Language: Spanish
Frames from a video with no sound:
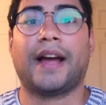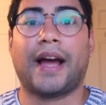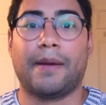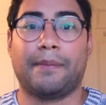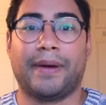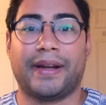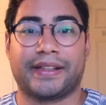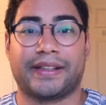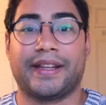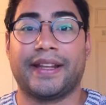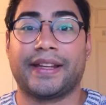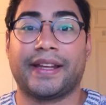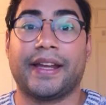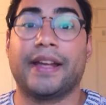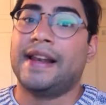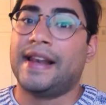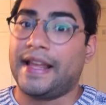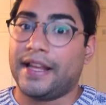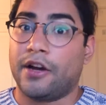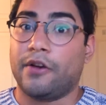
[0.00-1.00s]
Aparte de que
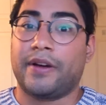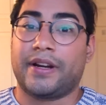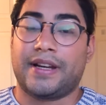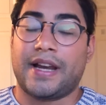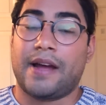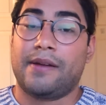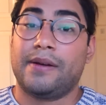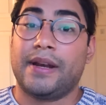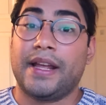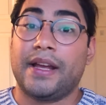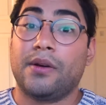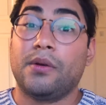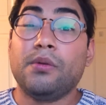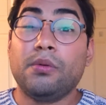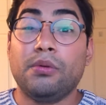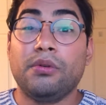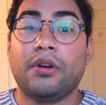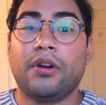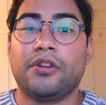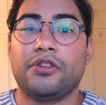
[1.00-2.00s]
La Ingobernable
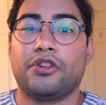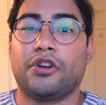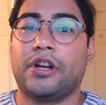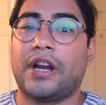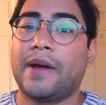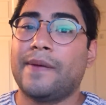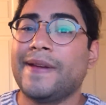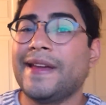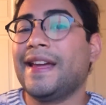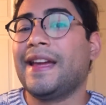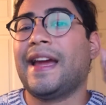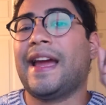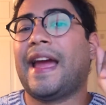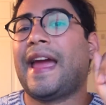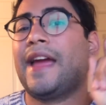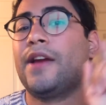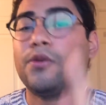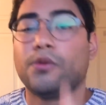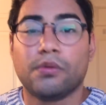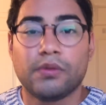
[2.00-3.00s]
1 yo la vi
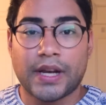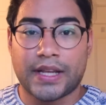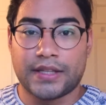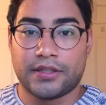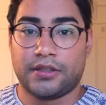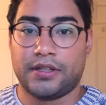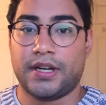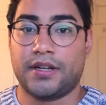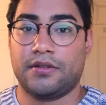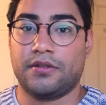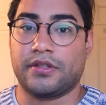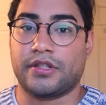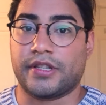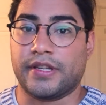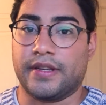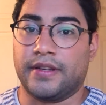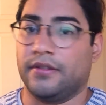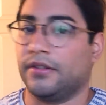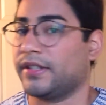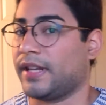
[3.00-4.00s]
en una sola noche.
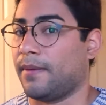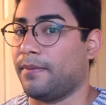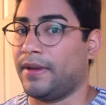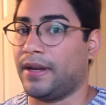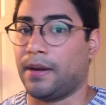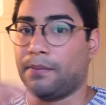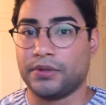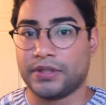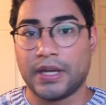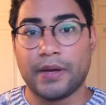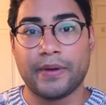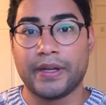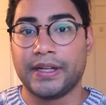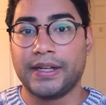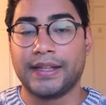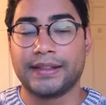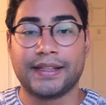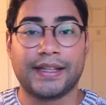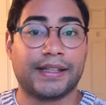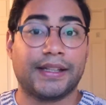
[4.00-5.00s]
O sea, me la puse a ver en
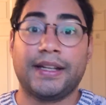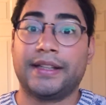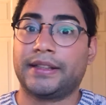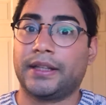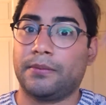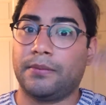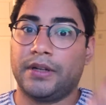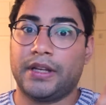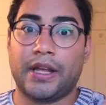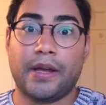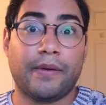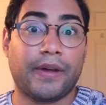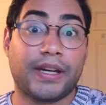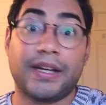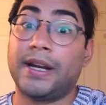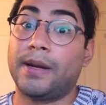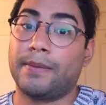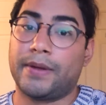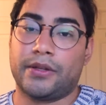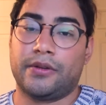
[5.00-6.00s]
la tarde y la terminé de ver
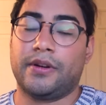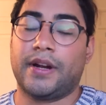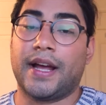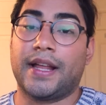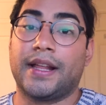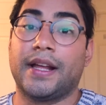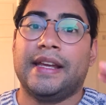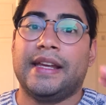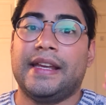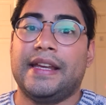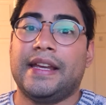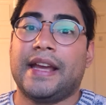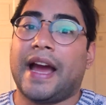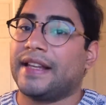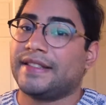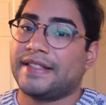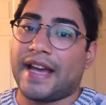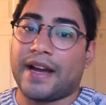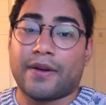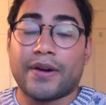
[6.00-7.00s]
en la madrugada. Y
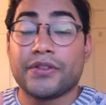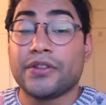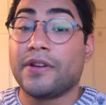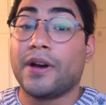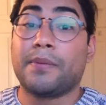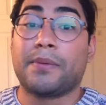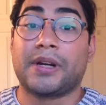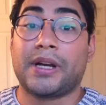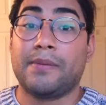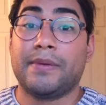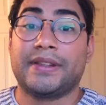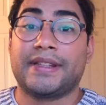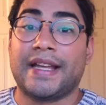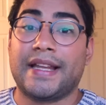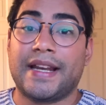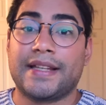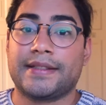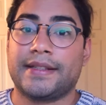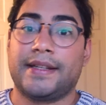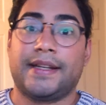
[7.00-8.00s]
ya cuando iba por la mitad de
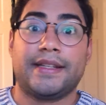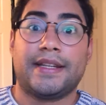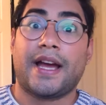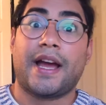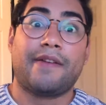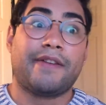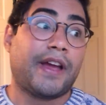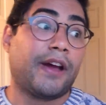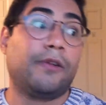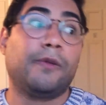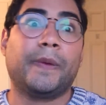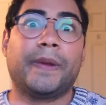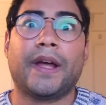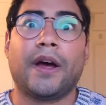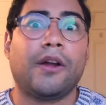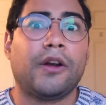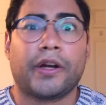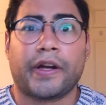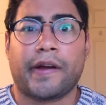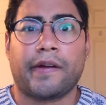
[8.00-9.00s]
la serie ya había
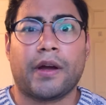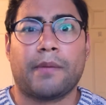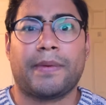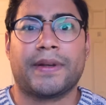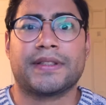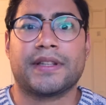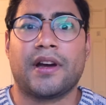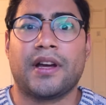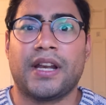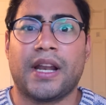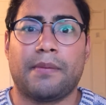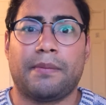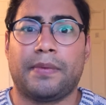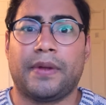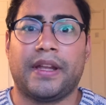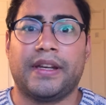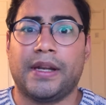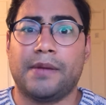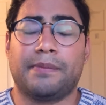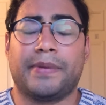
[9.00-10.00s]
olvidado lo que había pasado
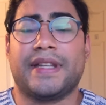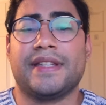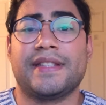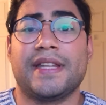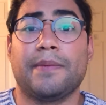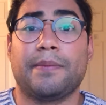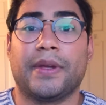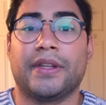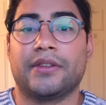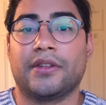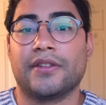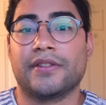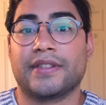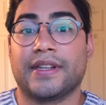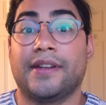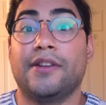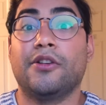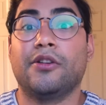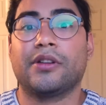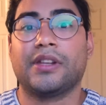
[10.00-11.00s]
en, el principio.
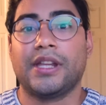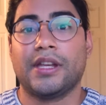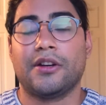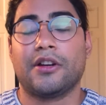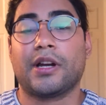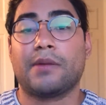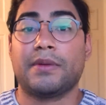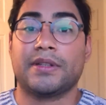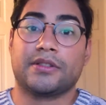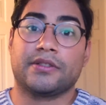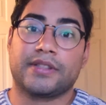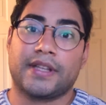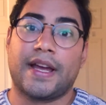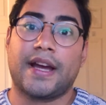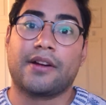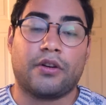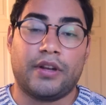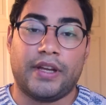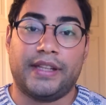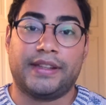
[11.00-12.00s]
Entonces no quiero que me
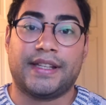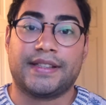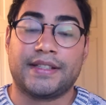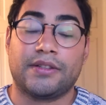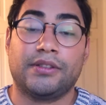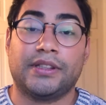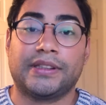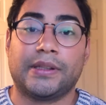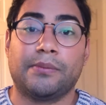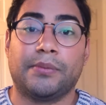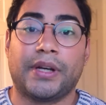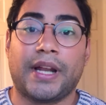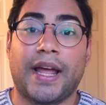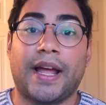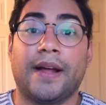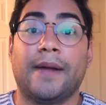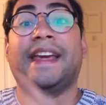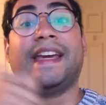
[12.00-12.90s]
suceda con esta segunda temporada.